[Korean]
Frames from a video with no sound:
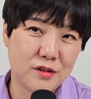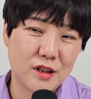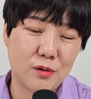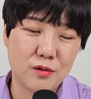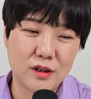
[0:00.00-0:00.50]

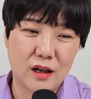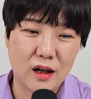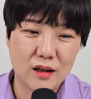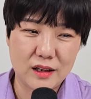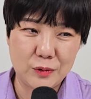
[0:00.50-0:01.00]

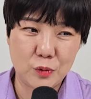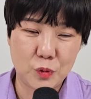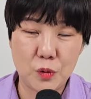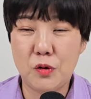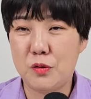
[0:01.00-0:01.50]
채권자가 내 돈
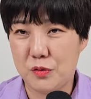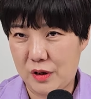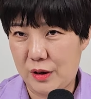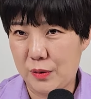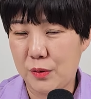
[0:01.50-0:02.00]

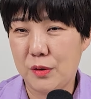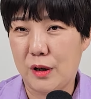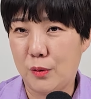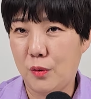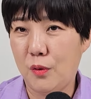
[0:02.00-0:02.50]

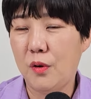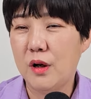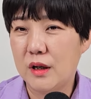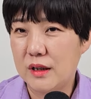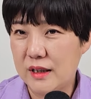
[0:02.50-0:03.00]
돌려주세요라고
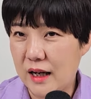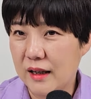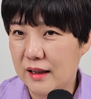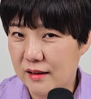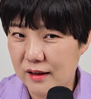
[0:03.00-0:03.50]

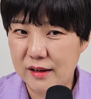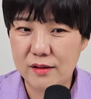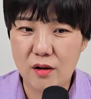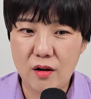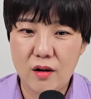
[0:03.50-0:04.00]
이야기를
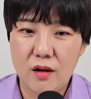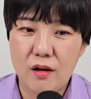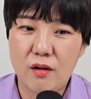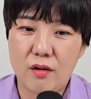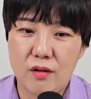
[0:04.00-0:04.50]
해서
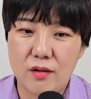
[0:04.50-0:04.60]
어,